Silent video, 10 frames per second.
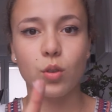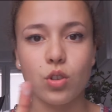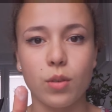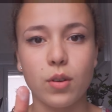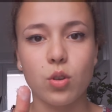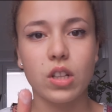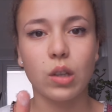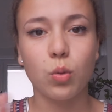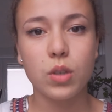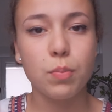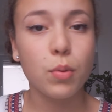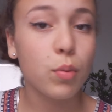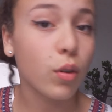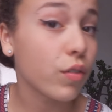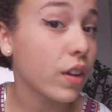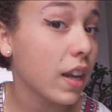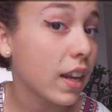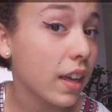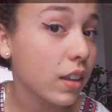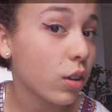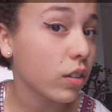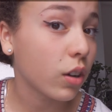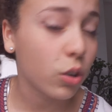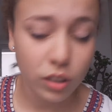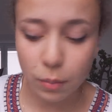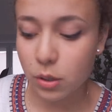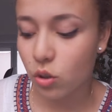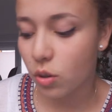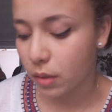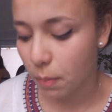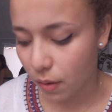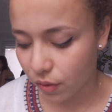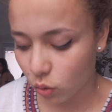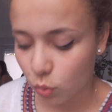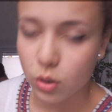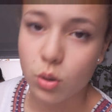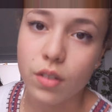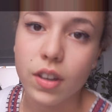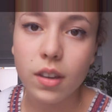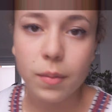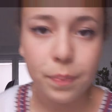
J'en mets juste un tout petit peu pour enlever l'eyeliner d'un côté parce que je vais peut-être pas faire tous mes yeux avec.